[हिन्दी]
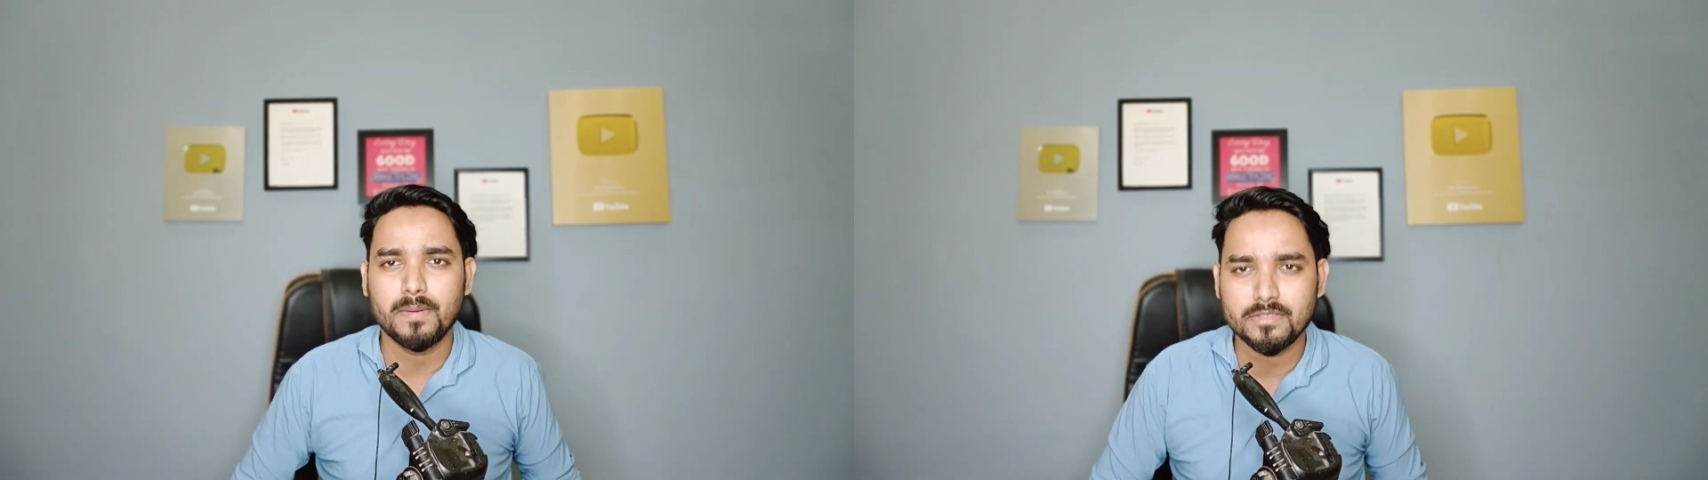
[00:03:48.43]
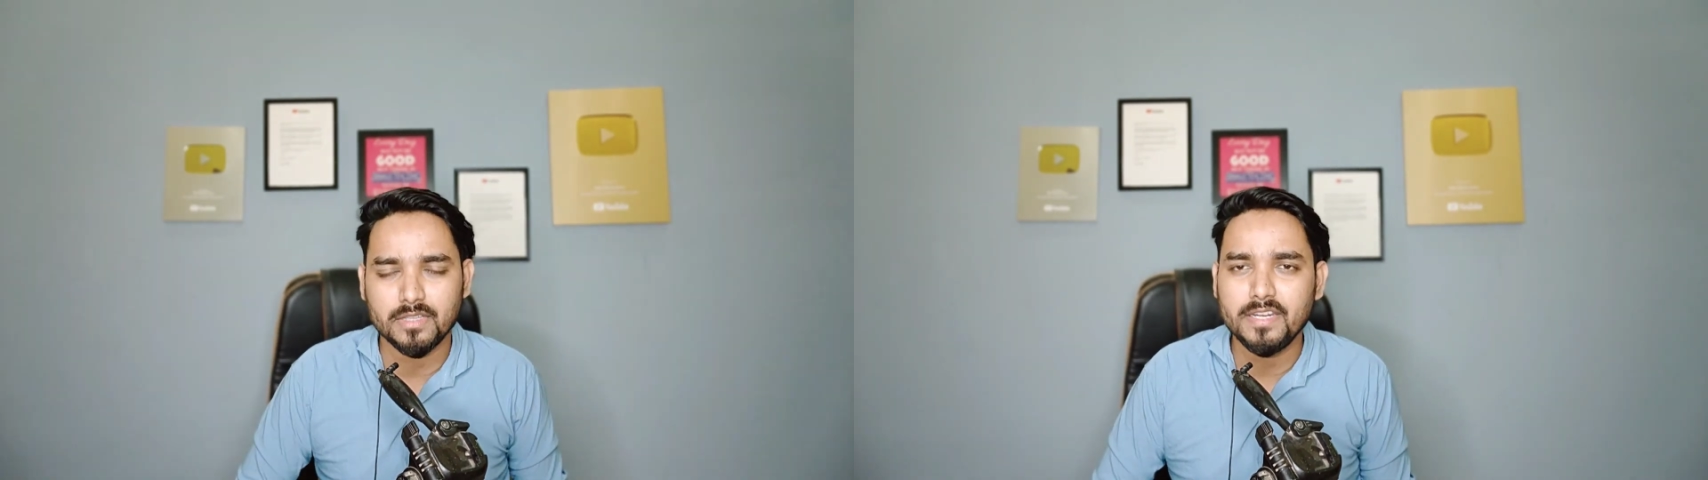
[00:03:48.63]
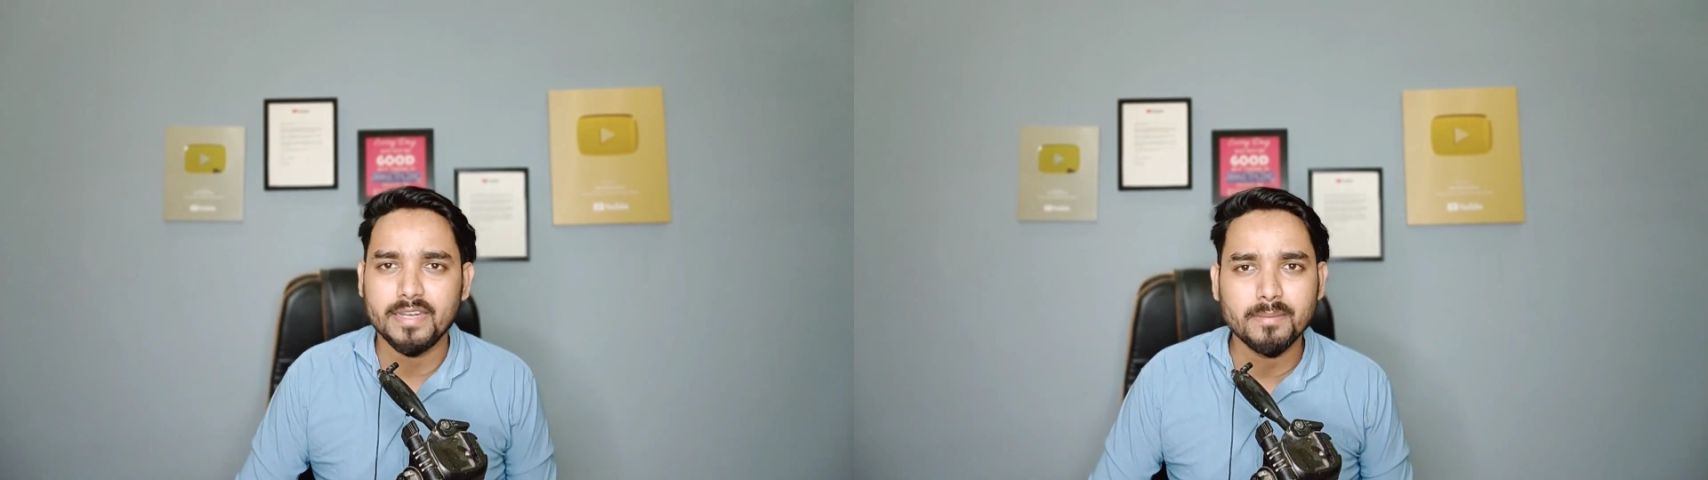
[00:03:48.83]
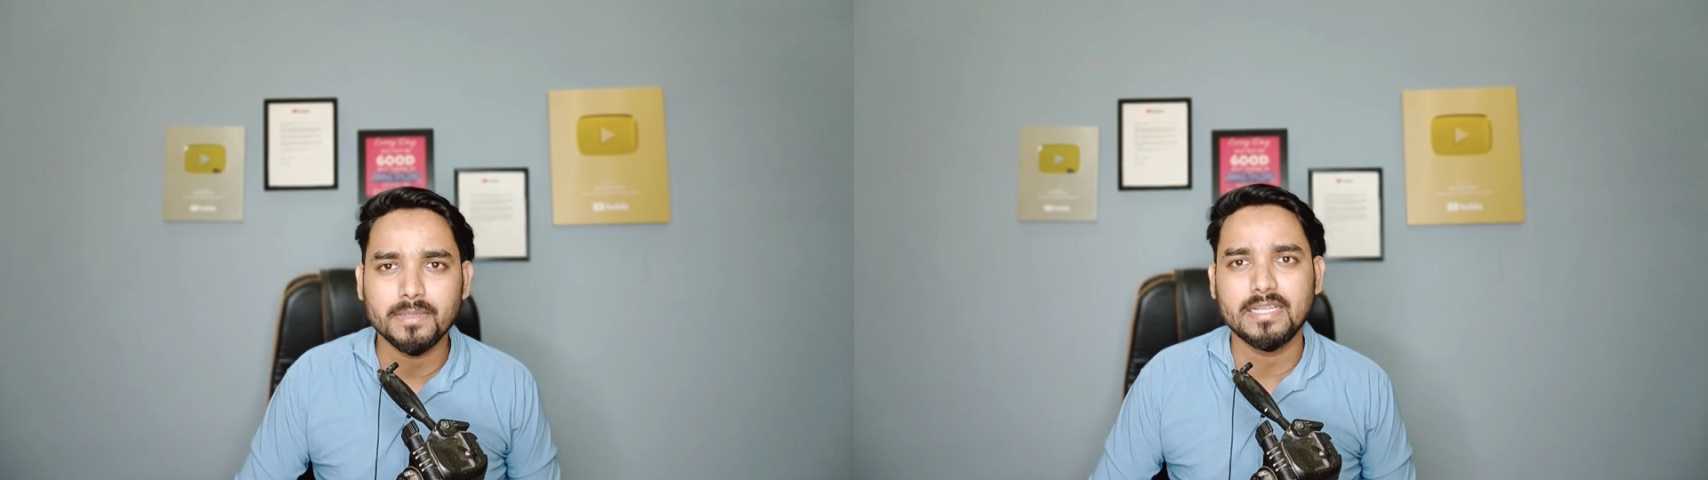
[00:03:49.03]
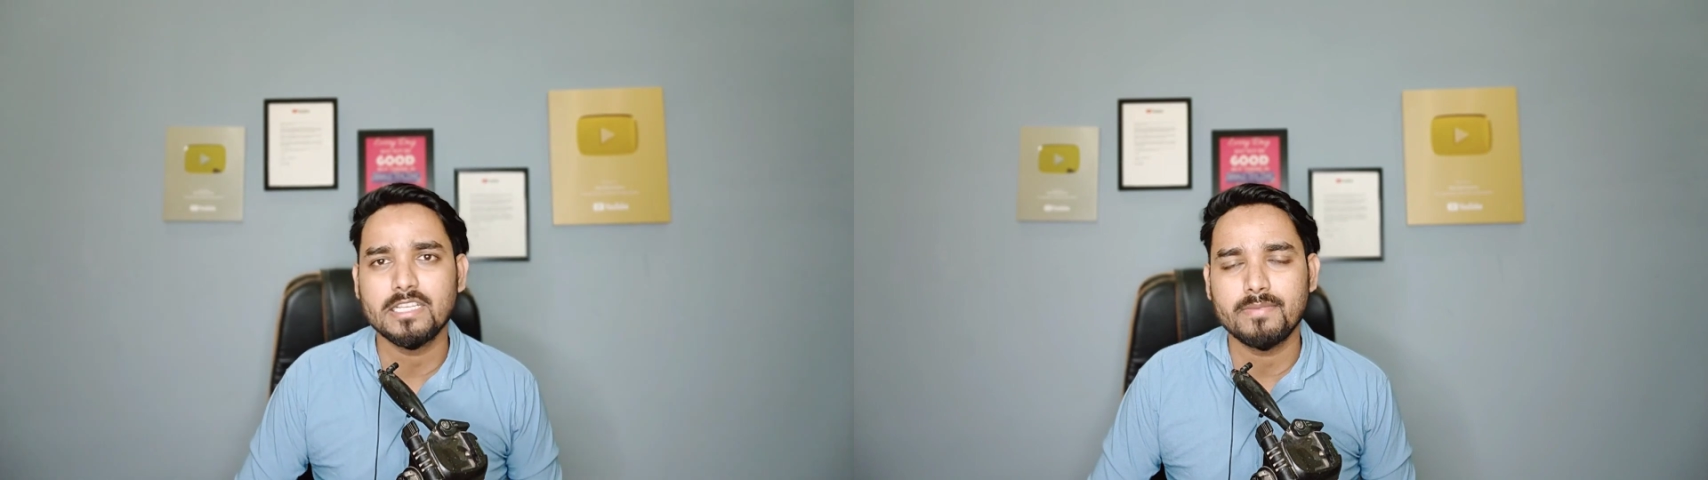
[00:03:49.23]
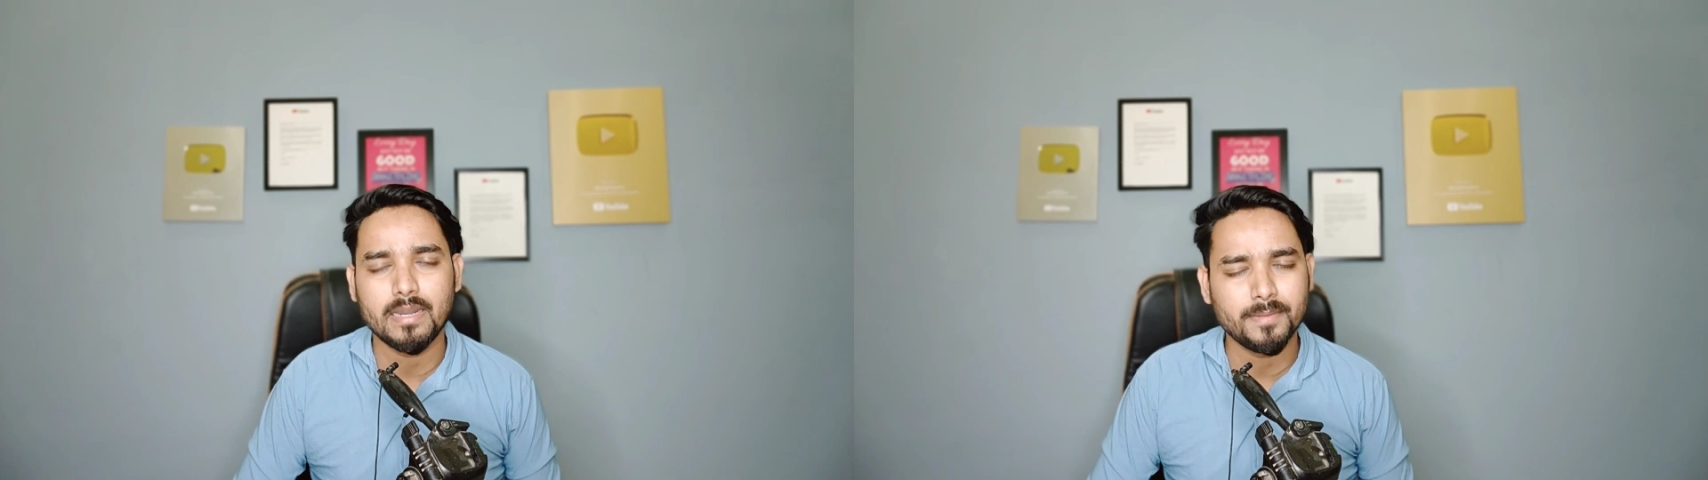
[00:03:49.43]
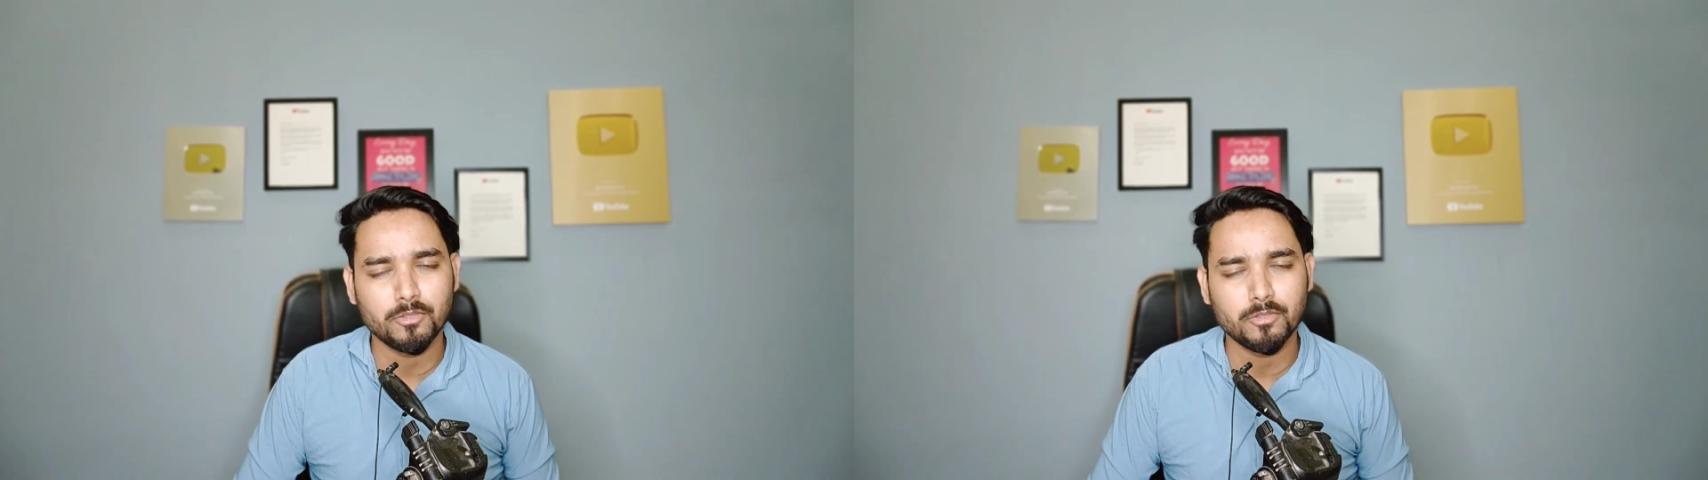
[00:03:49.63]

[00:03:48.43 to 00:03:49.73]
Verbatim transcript: पर्सनली नहीं पता है इस बारे